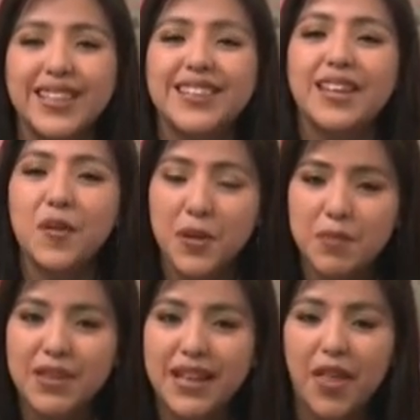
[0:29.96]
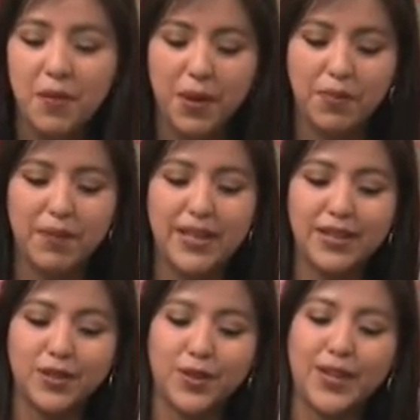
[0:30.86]
Tengo un invitado, me acompaña el
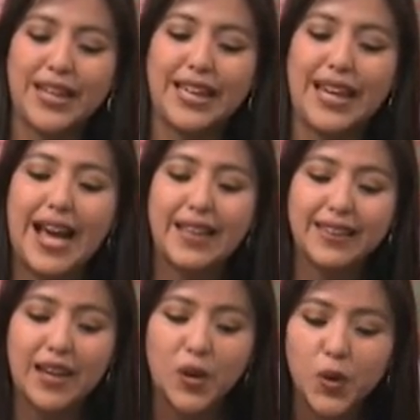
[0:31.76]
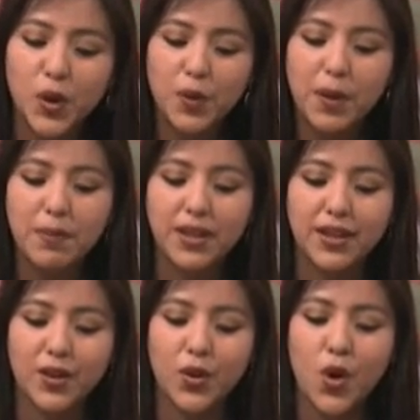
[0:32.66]
doctor Ariel Andia Córdoba,
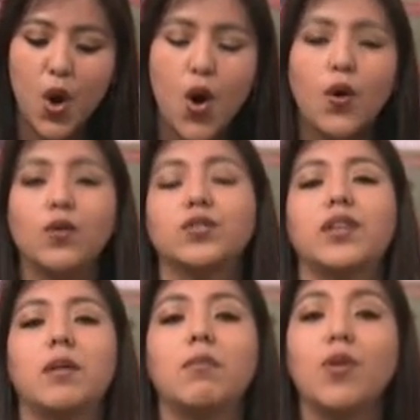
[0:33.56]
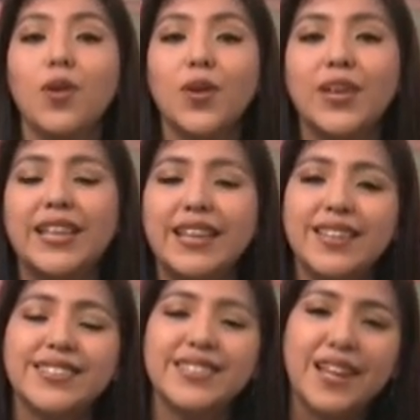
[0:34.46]
médico oftalmólogo, quien
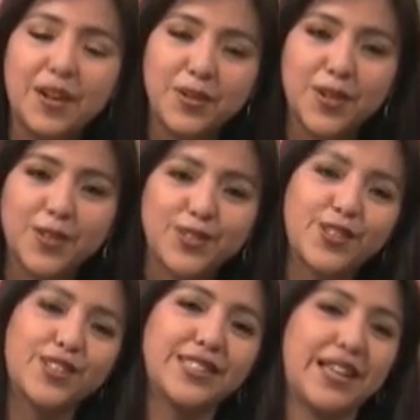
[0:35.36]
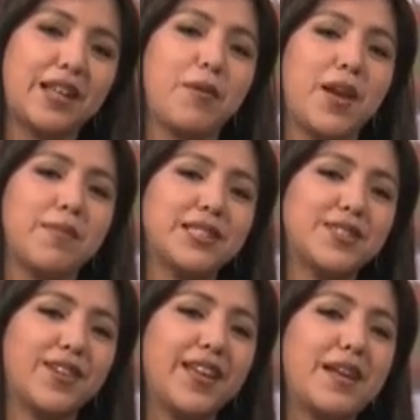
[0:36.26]
está junto a nosotros y le damos la más
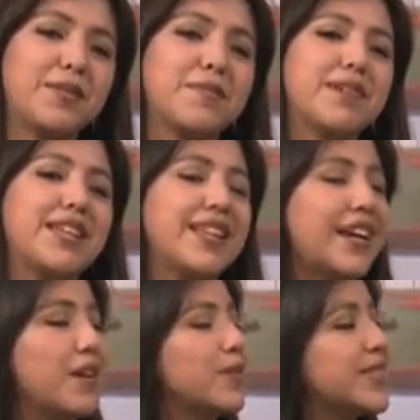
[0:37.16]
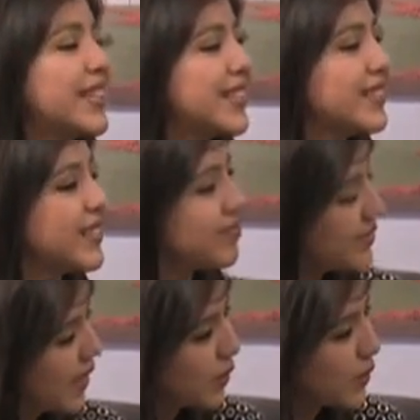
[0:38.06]
cordial bienvenida. ¿Cómo estás?
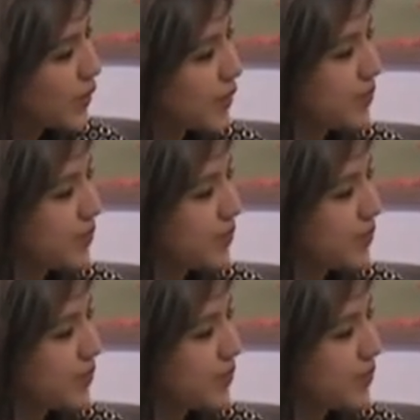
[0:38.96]
Qué gusto.